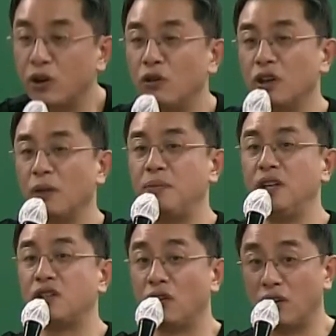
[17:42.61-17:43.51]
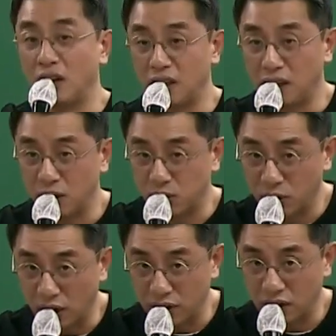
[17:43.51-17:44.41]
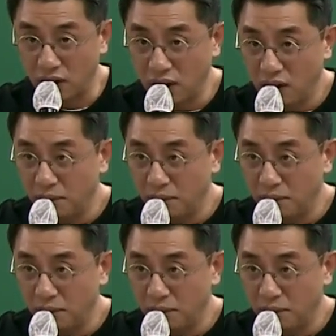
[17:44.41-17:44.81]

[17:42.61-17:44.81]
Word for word: 어려운 게 비정형화된 기술이었죠.